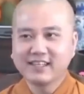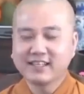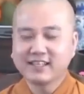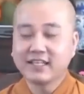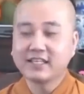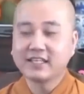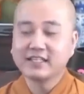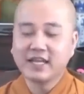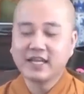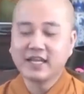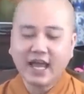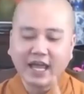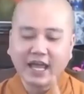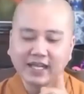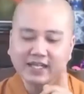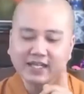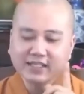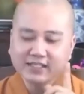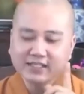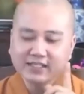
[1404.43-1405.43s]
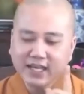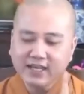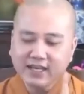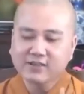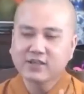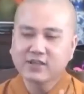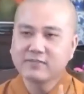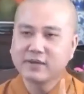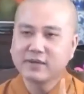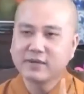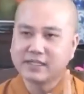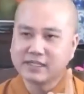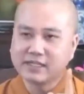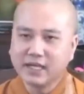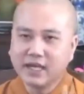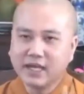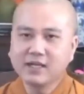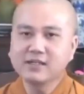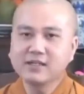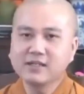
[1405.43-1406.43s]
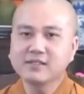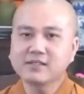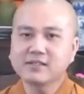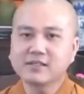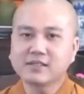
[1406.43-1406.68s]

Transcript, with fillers: thì để nhắc cho mình nhớ